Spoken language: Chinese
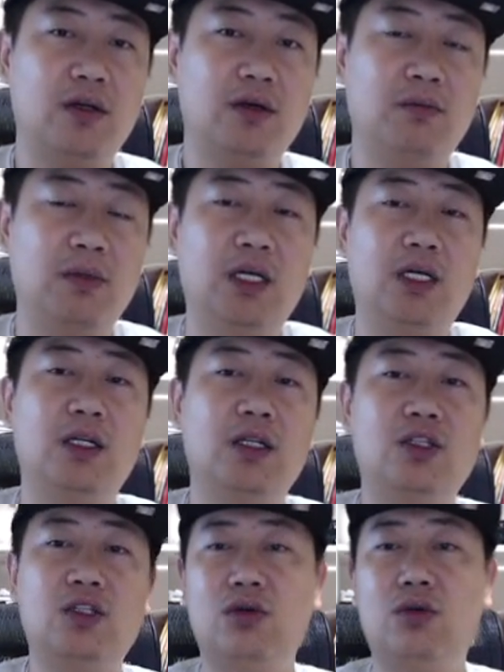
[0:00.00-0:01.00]
每个人的
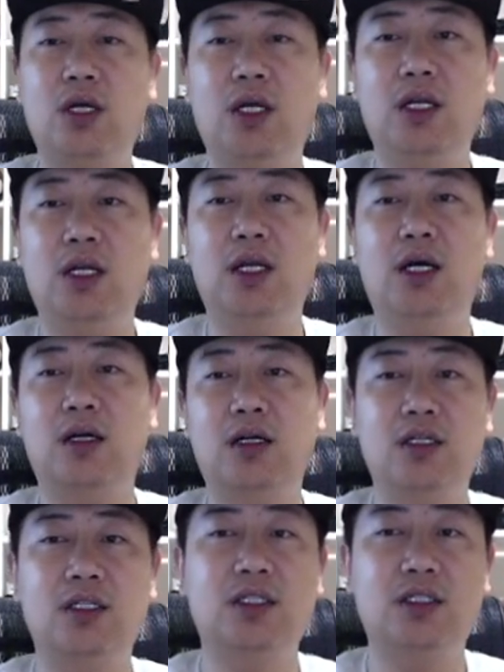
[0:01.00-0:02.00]
智慧、力量、
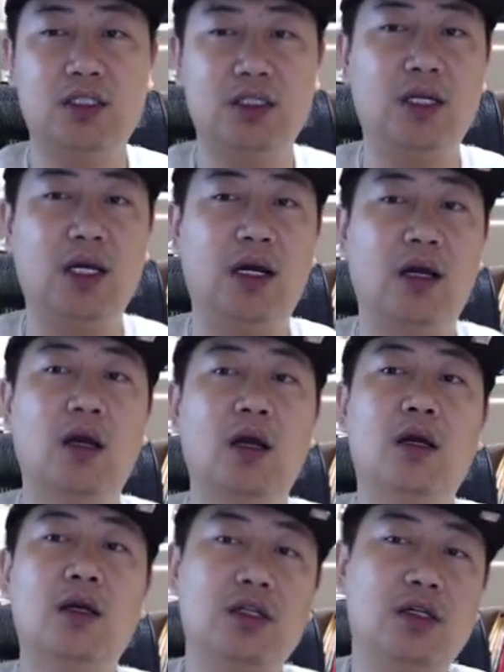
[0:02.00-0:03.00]
个性、经验，
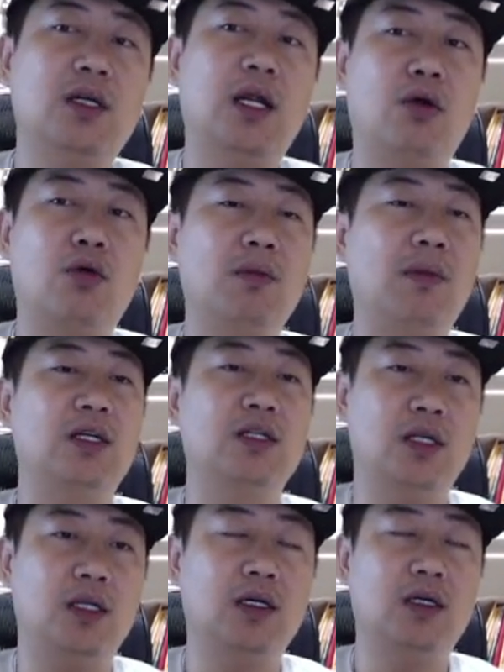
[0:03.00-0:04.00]
仍然会把
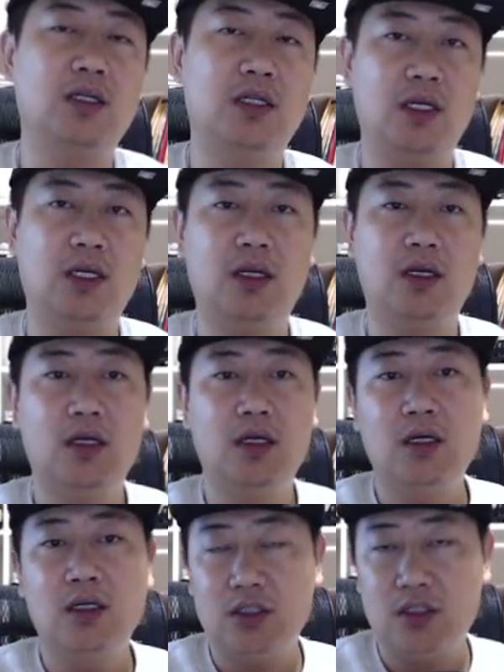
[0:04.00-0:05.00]
人和人，
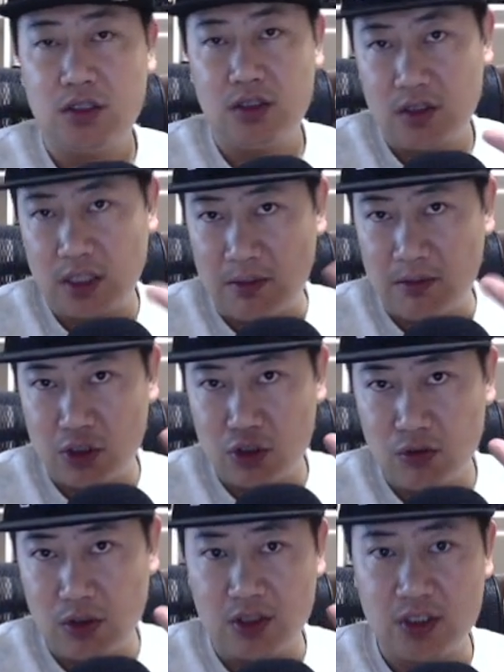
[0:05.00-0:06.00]
他们的
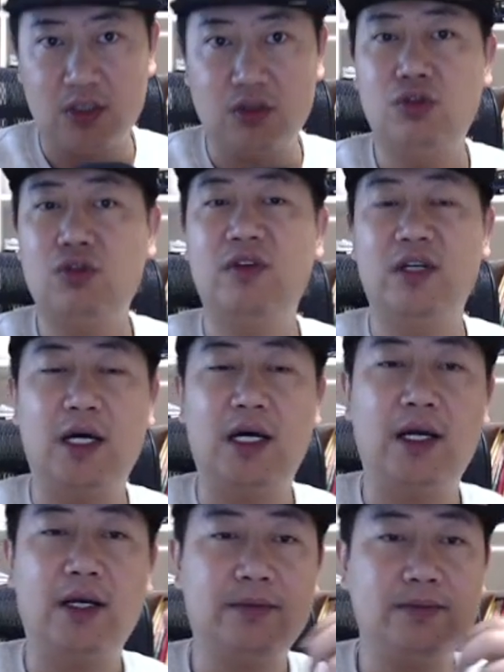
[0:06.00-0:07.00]
重要性区分开来。